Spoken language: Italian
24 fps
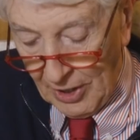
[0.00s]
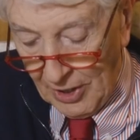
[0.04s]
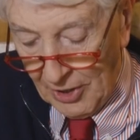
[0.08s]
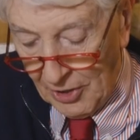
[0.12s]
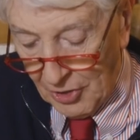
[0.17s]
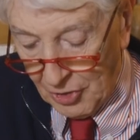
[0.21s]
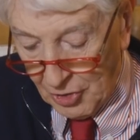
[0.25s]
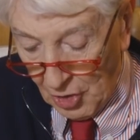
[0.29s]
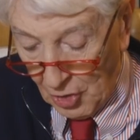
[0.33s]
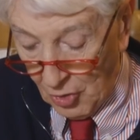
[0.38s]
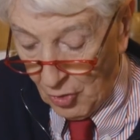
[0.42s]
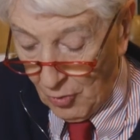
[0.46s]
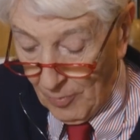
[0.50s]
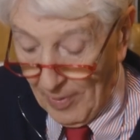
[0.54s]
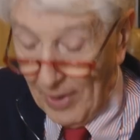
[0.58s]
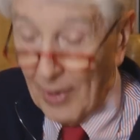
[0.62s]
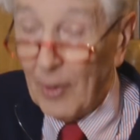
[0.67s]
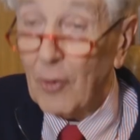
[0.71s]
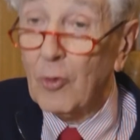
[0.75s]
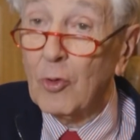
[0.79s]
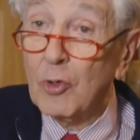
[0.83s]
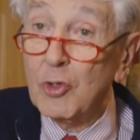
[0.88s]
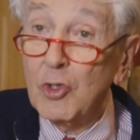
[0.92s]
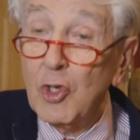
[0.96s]
dell'ingegno
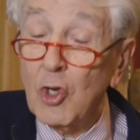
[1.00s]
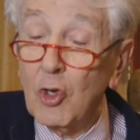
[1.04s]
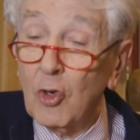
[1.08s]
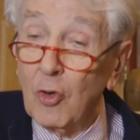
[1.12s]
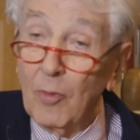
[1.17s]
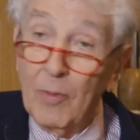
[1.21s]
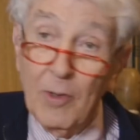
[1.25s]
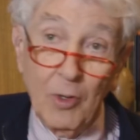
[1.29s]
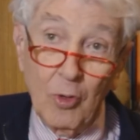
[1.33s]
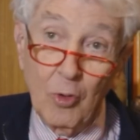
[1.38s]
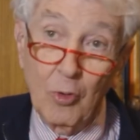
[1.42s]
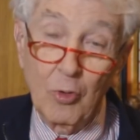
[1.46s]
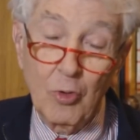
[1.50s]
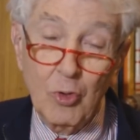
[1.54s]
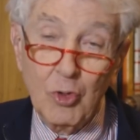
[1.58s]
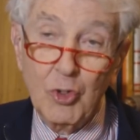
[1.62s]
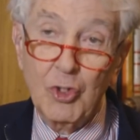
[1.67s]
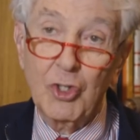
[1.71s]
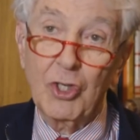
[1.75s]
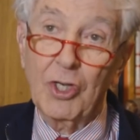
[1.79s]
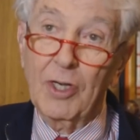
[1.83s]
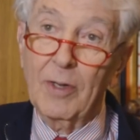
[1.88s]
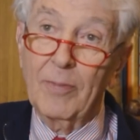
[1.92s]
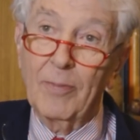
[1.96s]
umano, così come non
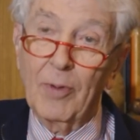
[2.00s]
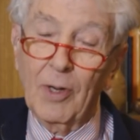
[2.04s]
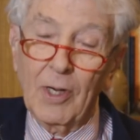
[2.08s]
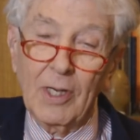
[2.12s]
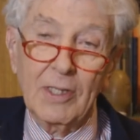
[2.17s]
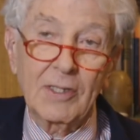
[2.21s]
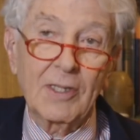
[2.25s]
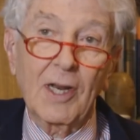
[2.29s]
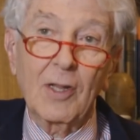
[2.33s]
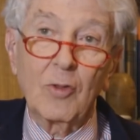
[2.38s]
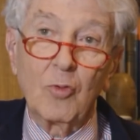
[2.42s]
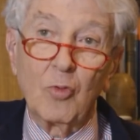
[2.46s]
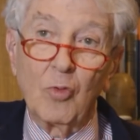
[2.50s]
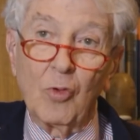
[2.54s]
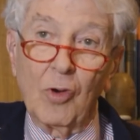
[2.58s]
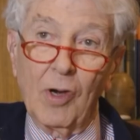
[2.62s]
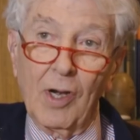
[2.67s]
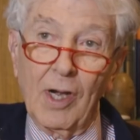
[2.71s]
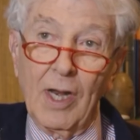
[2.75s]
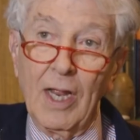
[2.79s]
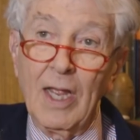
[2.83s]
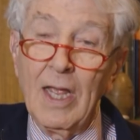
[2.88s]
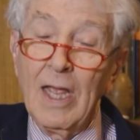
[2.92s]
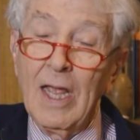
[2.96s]
riuscirebbero a
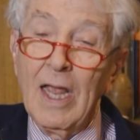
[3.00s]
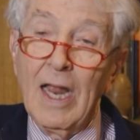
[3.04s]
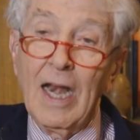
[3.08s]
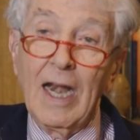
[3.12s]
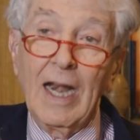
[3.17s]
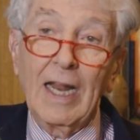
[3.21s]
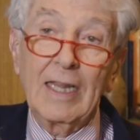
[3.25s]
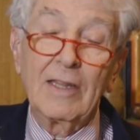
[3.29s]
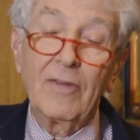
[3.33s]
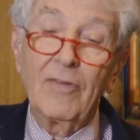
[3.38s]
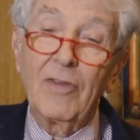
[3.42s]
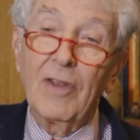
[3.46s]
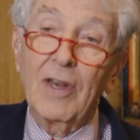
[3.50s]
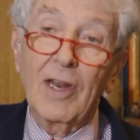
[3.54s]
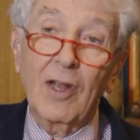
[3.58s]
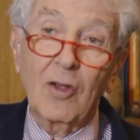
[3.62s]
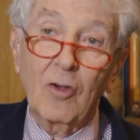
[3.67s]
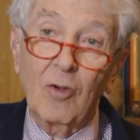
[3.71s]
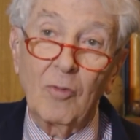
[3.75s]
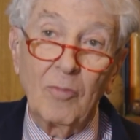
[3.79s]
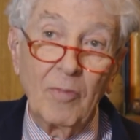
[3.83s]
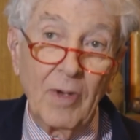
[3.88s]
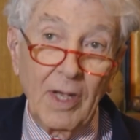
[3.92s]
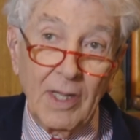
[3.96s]
tradurre la
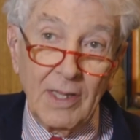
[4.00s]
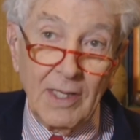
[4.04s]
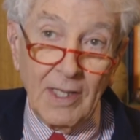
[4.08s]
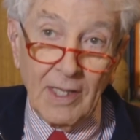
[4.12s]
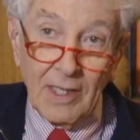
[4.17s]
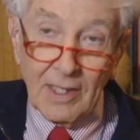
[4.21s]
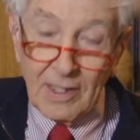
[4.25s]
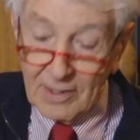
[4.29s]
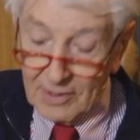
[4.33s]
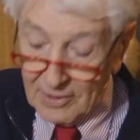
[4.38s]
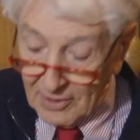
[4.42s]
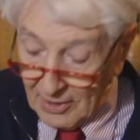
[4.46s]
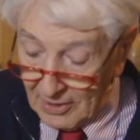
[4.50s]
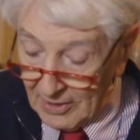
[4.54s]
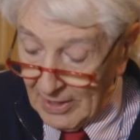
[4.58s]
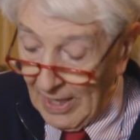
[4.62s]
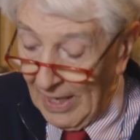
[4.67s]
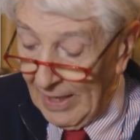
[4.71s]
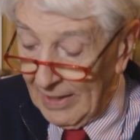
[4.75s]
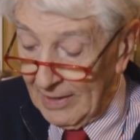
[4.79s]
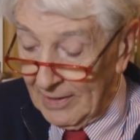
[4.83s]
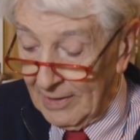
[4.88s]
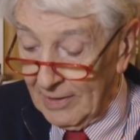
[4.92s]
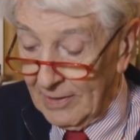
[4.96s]
Divina Commedia di
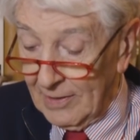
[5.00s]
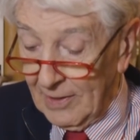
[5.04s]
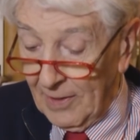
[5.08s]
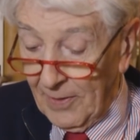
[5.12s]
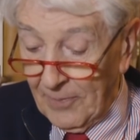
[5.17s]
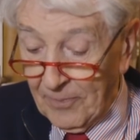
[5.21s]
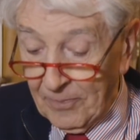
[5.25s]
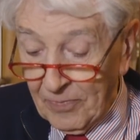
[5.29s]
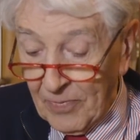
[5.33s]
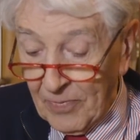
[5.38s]
Dante.